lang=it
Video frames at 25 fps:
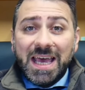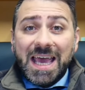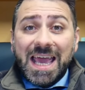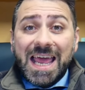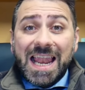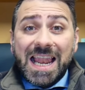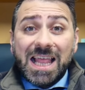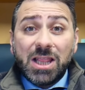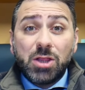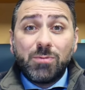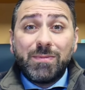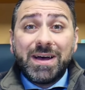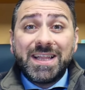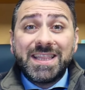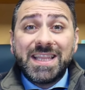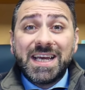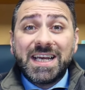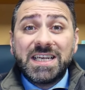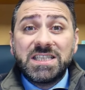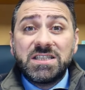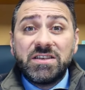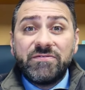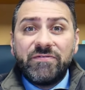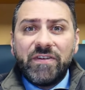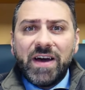E la domanda
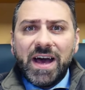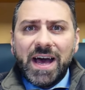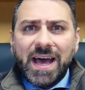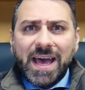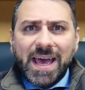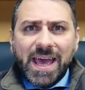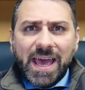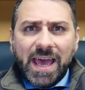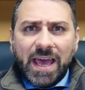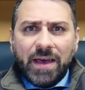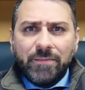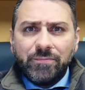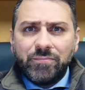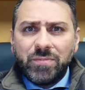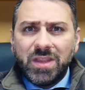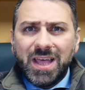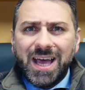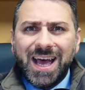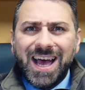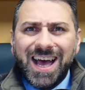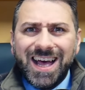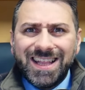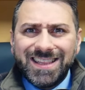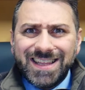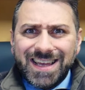che si fa è,
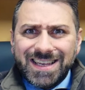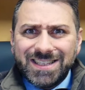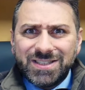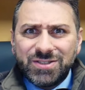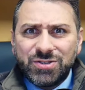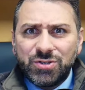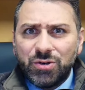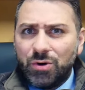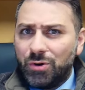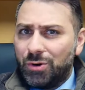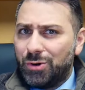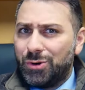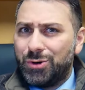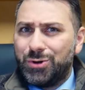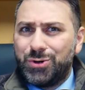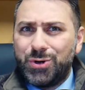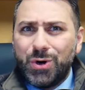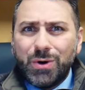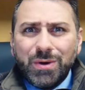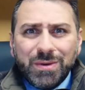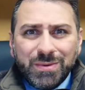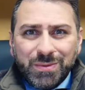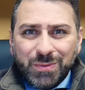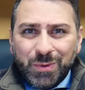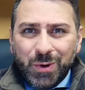adesso
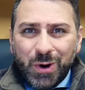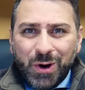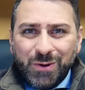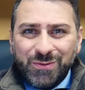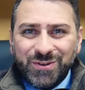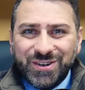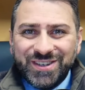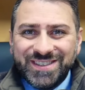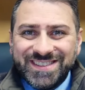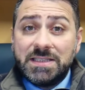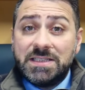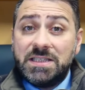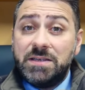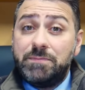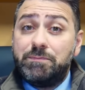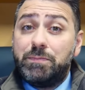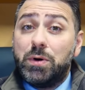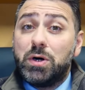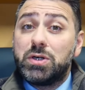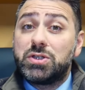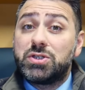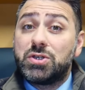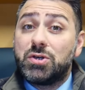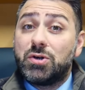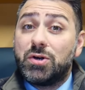come mi muovo? Si
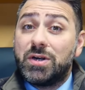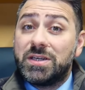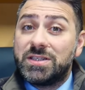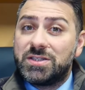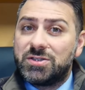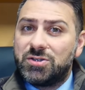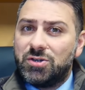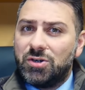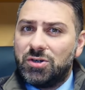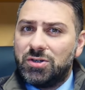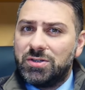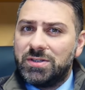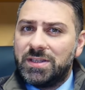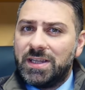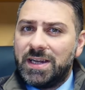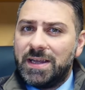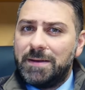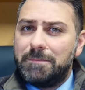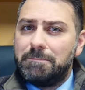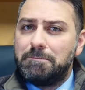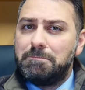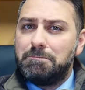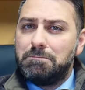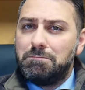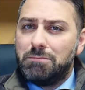possono
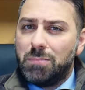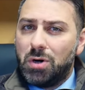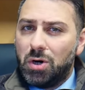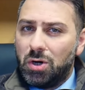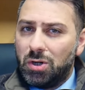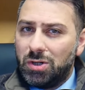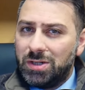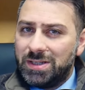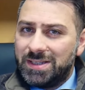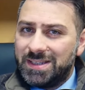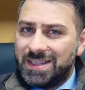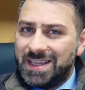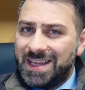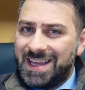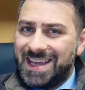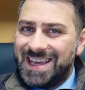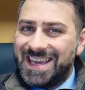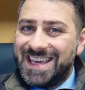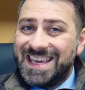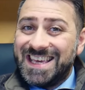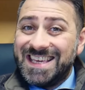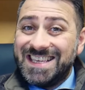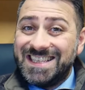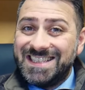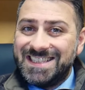nascondere
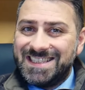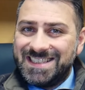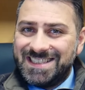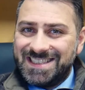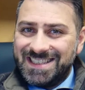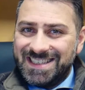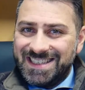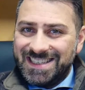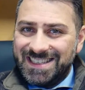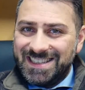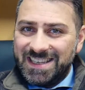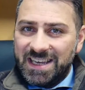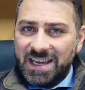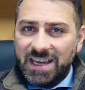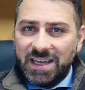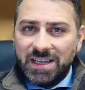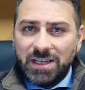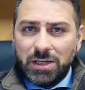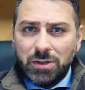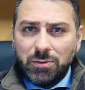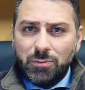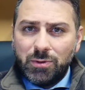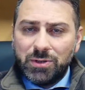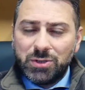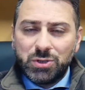molte insidie
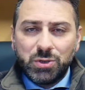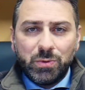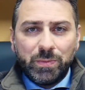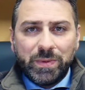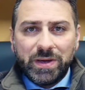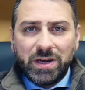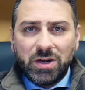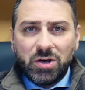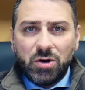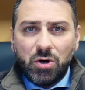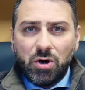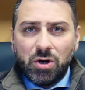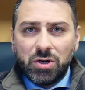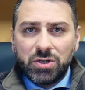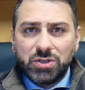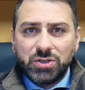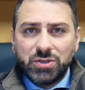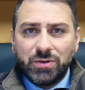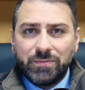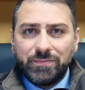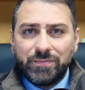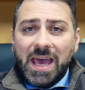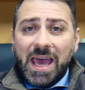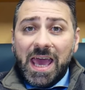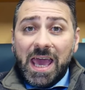in questo
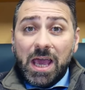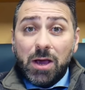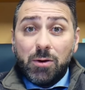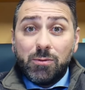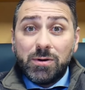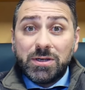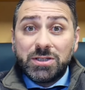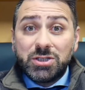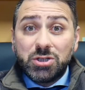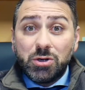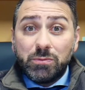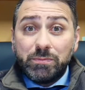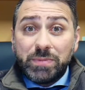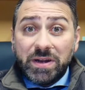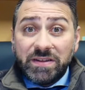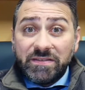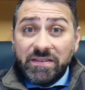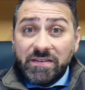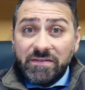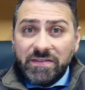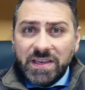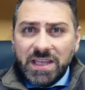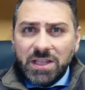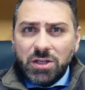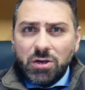percorso e in questo
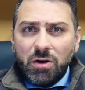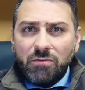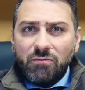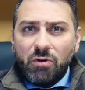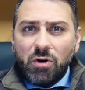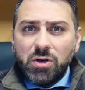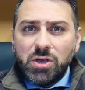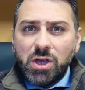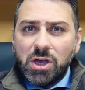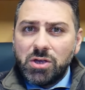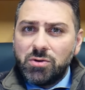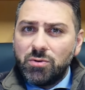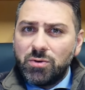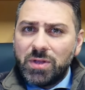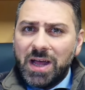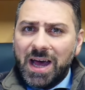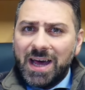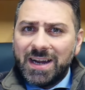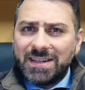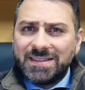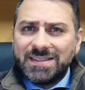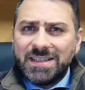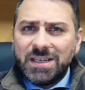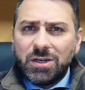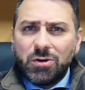breve video voglio
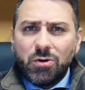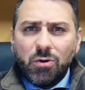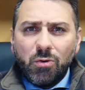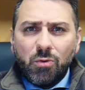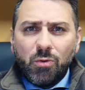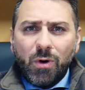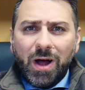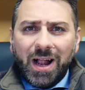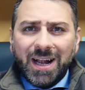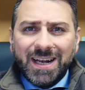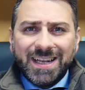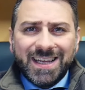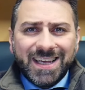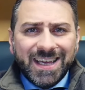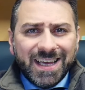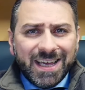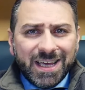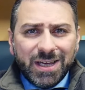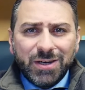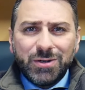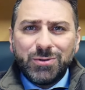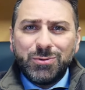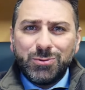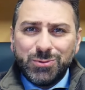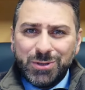aiutarti con
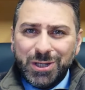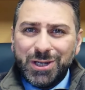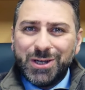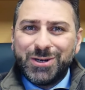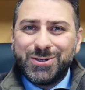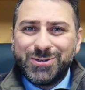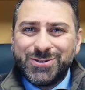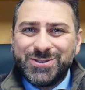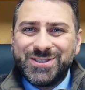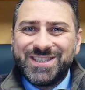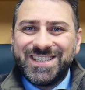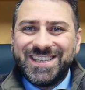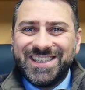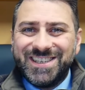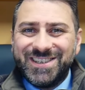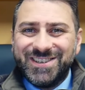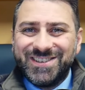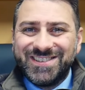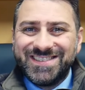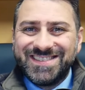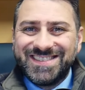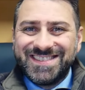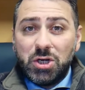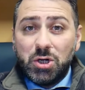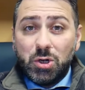qualche utile
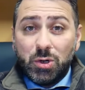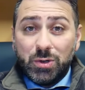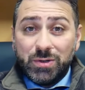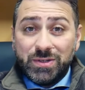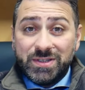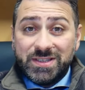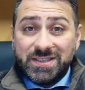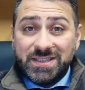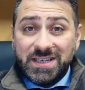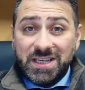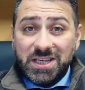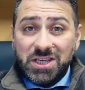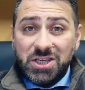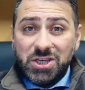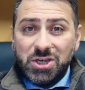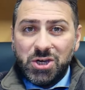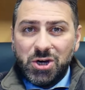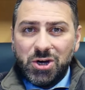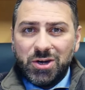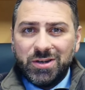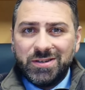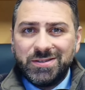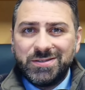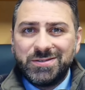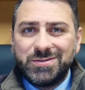consiglio.
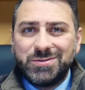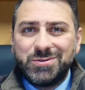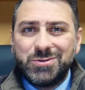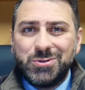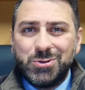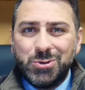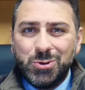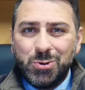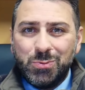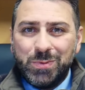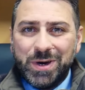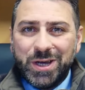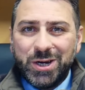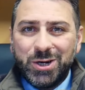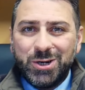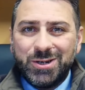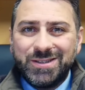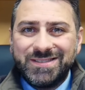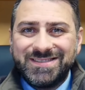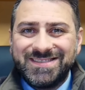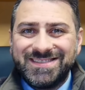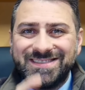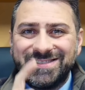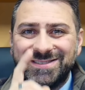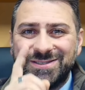Consiglio
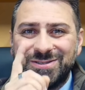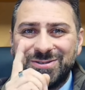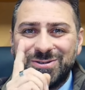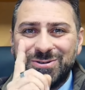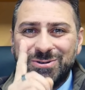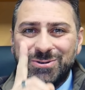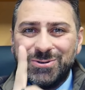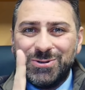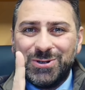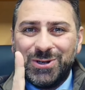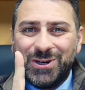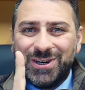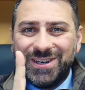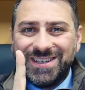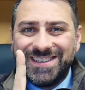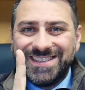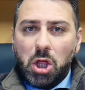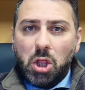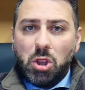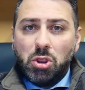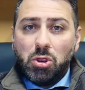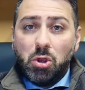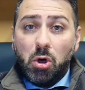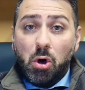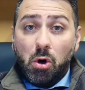numero 1.
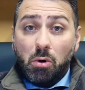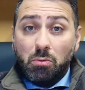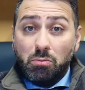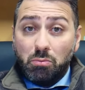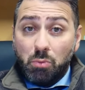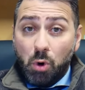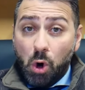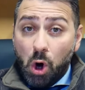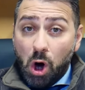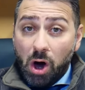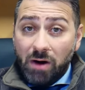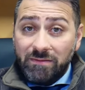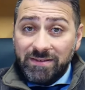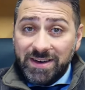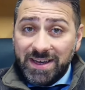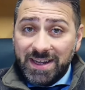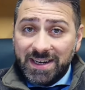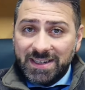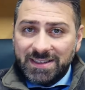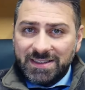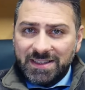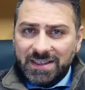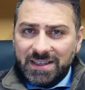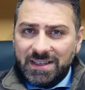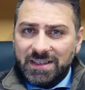Non
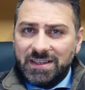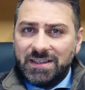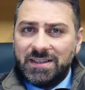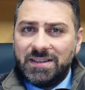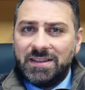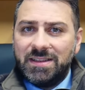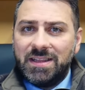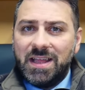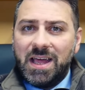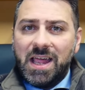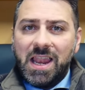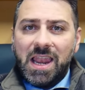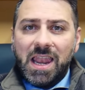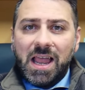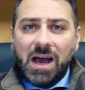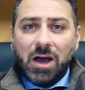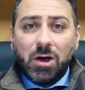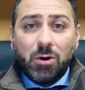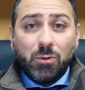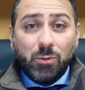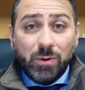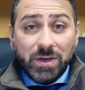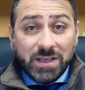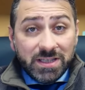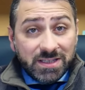muoverti
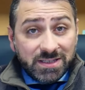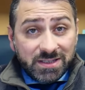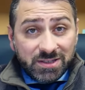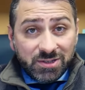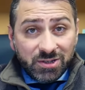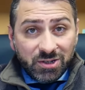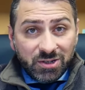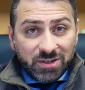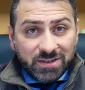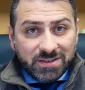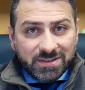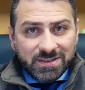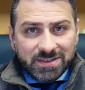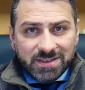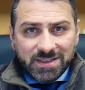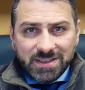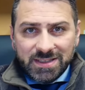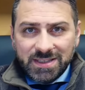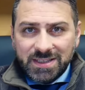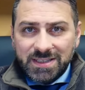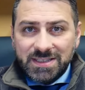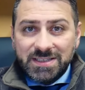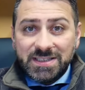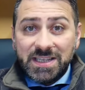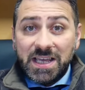nell'acquisto
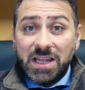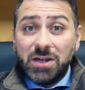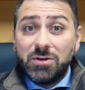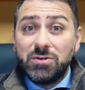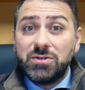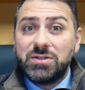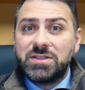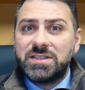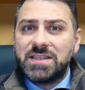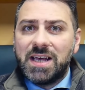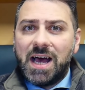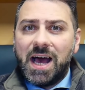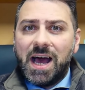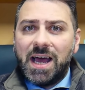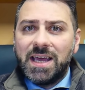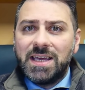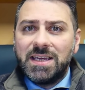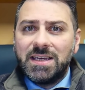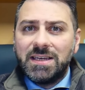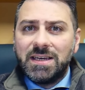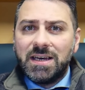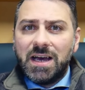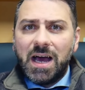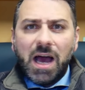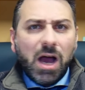se non
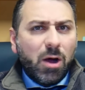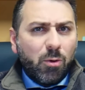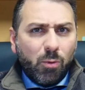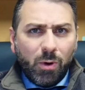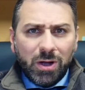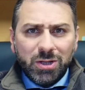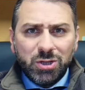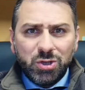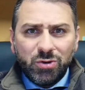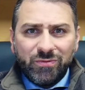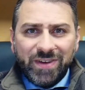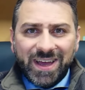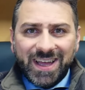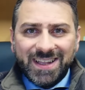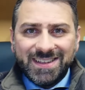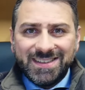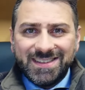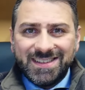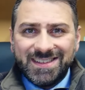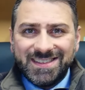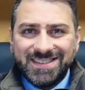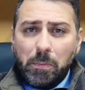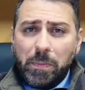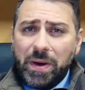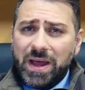sai a quanto
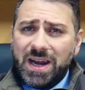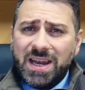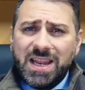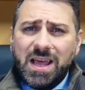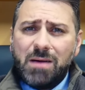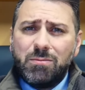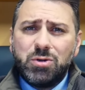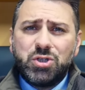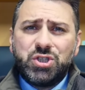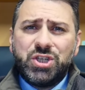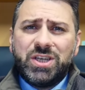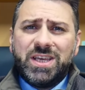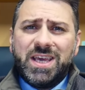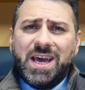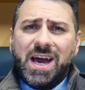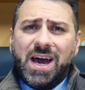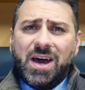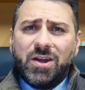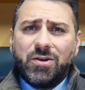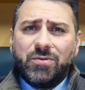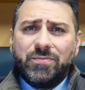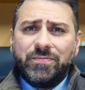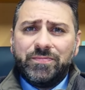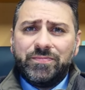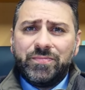vendi. Parliamoci
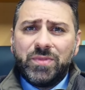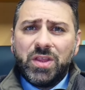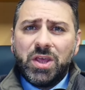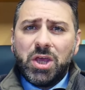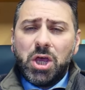chiaro.